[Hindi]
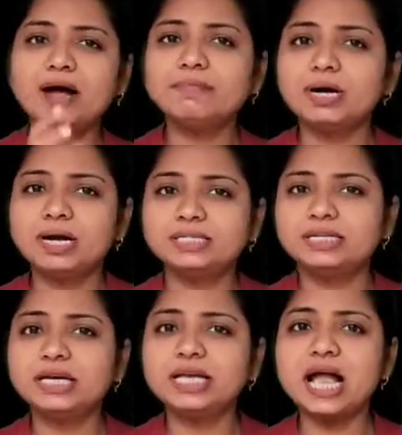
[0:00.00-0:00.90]
काम करना
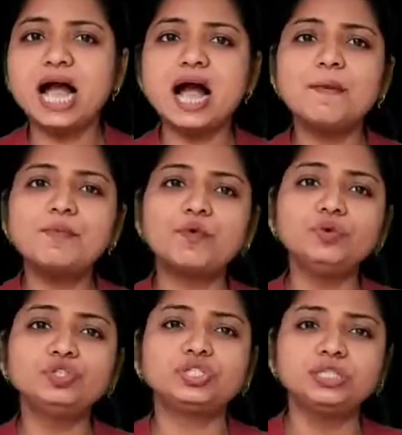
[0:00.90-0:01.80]
चाहिए कि
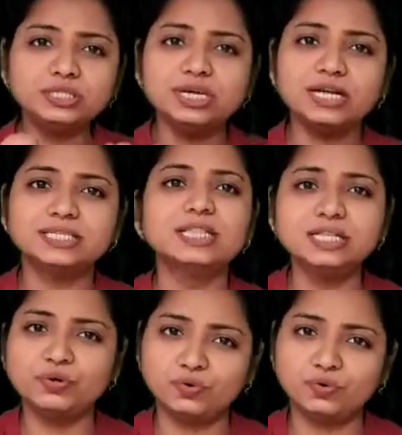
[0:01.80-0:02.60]
आपको जितना जल्दी